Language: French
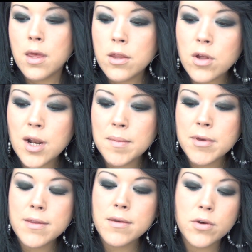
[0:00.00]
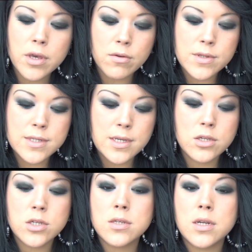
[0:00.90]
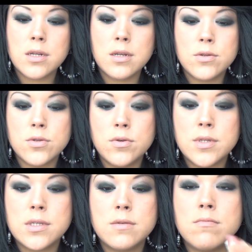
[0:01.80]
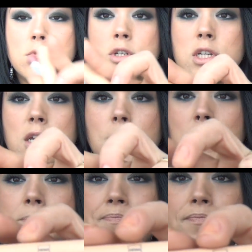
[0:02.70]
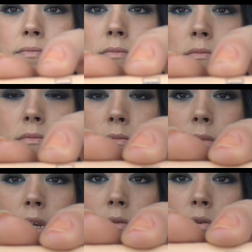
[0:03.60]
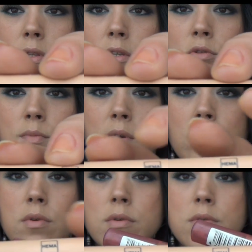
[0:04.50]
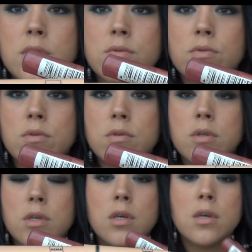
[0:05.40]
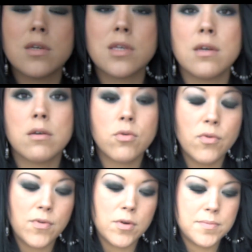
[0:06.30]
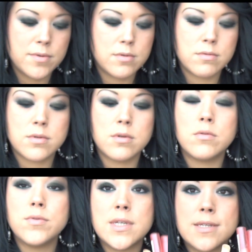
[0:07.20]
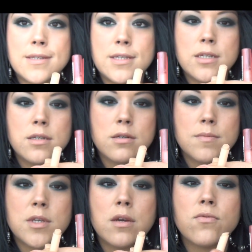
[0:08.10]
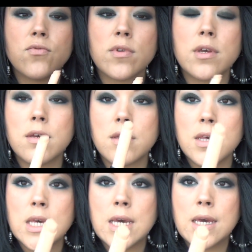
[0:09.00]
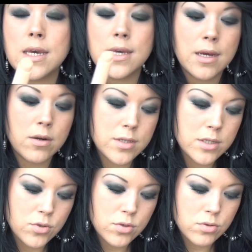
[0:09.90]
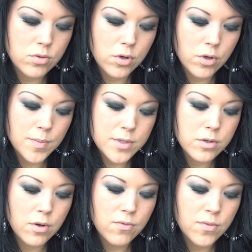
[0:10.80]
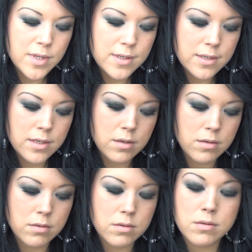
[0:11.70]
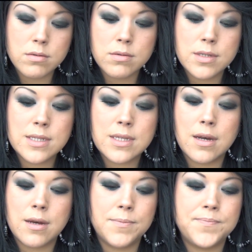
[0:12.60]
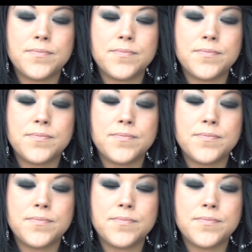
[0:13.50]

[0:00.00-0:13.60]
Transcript: Dans la même catégorie anti-scène, j'ai celui-ci de chez Emma, donc en teinte numéro 02, euh, qui est un gros flop. Donc euh, lui c'est un stick, comme ça que vous tournez. Et alors c'est juste une horreur parce que quand vous le mettez, ça...